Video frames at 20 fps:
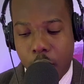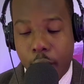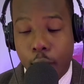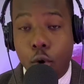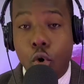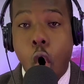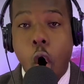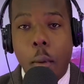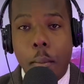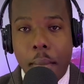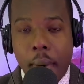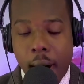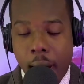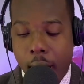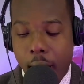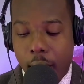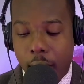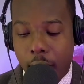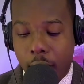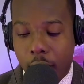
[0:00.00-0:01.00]

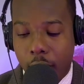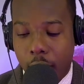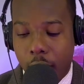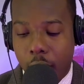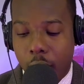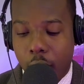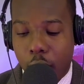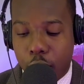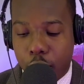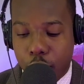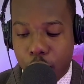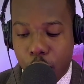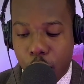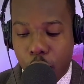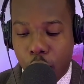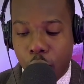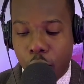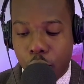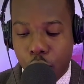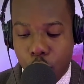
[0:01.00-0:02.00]
comment
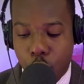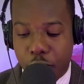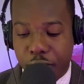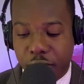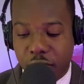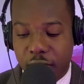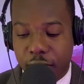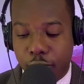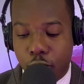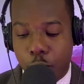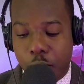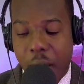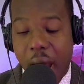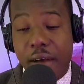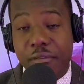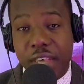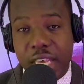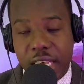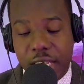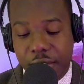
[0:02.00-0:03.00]
ne devriez-vous pas
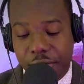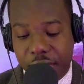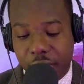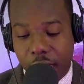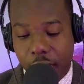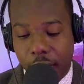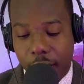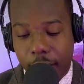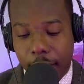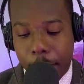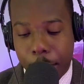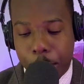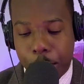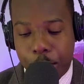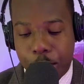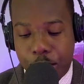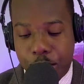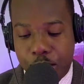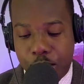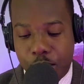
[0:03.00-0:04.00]
vivre
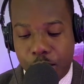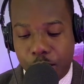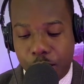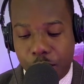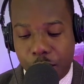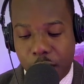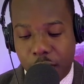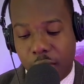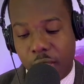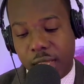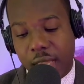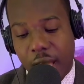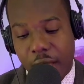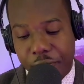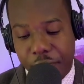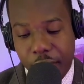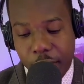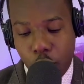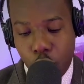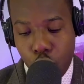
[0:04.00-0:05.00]
C'est
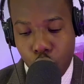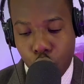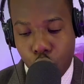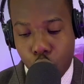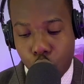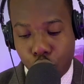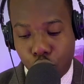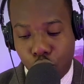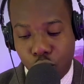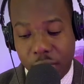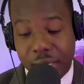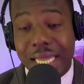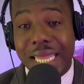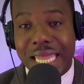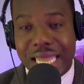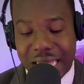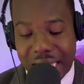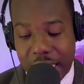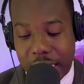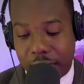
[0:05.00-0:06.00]
avec une conduite
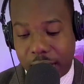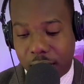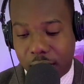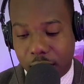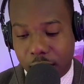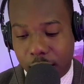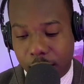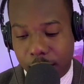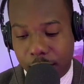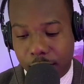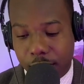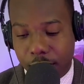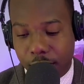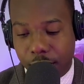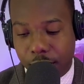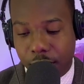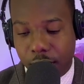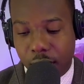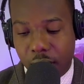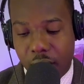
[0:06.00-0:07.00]
sainte
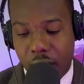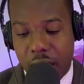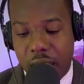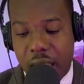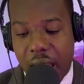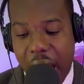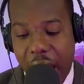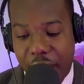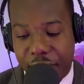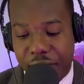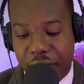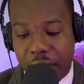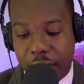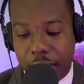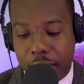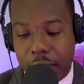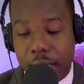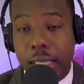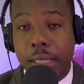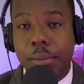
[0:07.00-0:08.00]
et avec
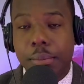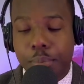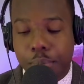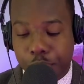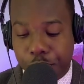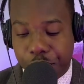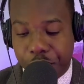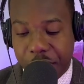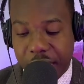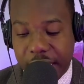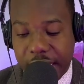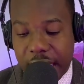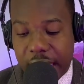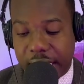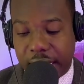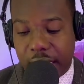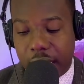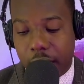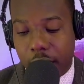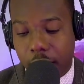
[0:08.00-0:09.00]

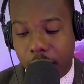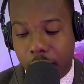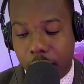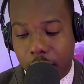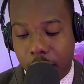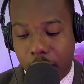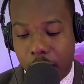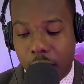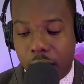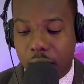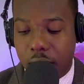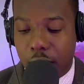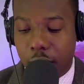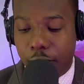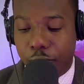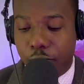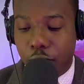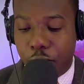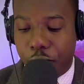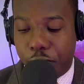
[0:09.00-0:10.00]
piété qu'il
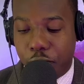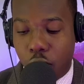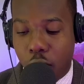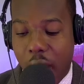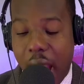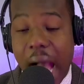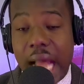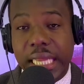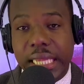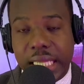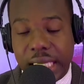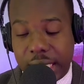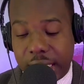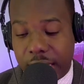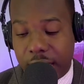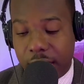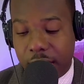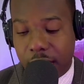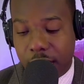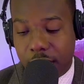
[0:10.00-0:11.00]
vous faut
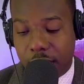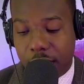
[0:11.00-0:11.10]
attendre